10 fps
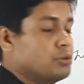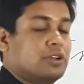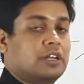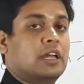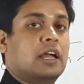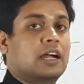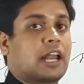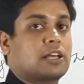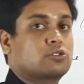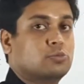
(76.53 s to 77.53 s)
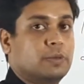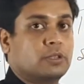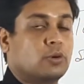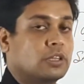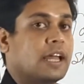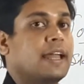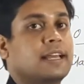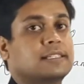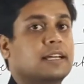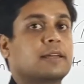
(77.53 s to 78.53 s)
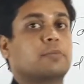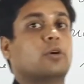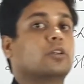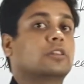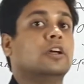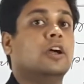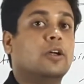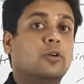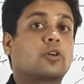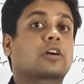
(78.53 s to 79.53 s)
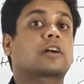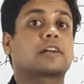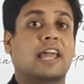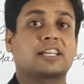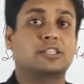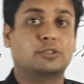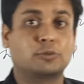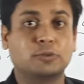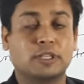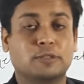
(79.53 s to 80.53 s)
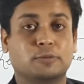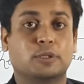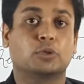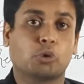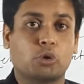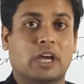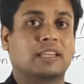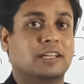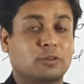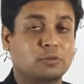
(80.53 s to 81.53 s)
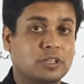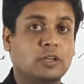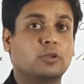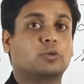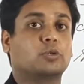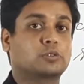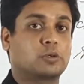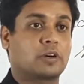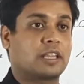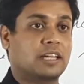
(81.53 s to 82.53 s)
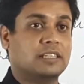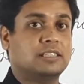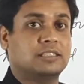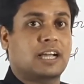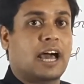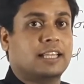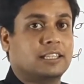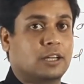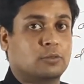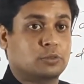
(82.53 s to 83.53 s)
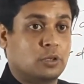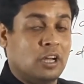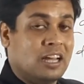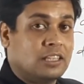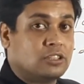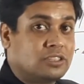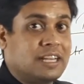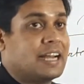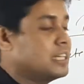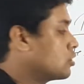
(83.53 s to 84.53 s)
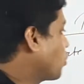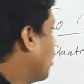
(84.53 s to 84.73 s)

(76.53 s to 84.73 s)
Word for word: ड्यूरिंग क्लासरूम में तो होता ही ऐसा कि बहुत लोग लेक्चर सुनते सुनते सो जाते हैं तो उसका जो दोस्त लोग रहता है ऐसे जगा देता है उसको तो देट इज़